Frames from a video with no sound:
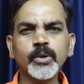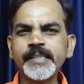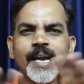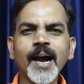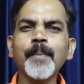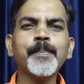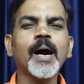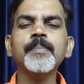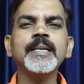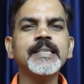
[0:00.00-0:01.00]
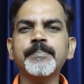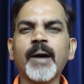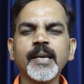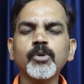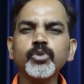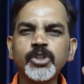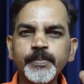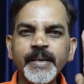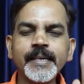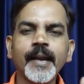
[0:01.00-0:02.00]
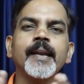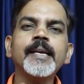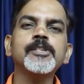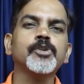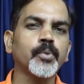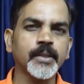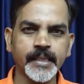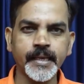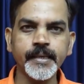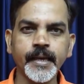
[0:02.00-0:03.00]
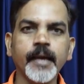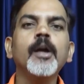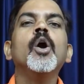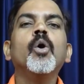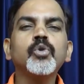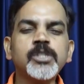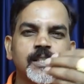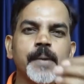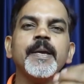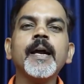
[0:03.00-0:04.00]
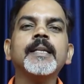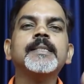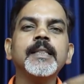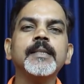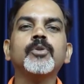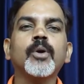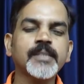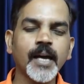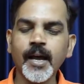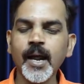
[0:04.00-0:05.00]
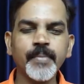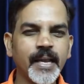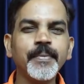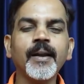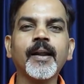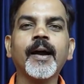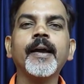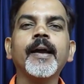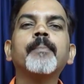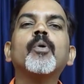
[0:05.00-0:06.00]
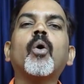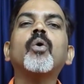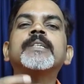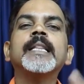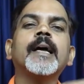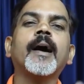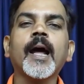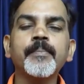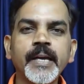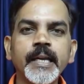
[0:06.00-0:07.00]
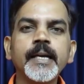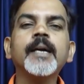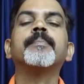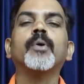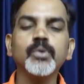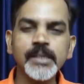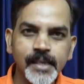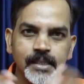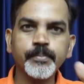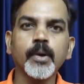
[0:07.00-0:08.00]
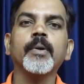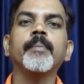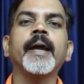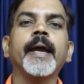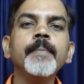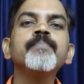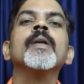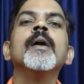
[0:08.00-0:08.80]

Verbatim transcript: तो ये आप काम कीजिए बाकी कुछ भी करने की ज़रूरत नहीं है उससे भी अगर जल्दी थोड़ा सा आराम नहीं मिल रहा है आपको और जल्द आराम के लिए अगर बहुत ही ज़्यादा प्रॉब्लम है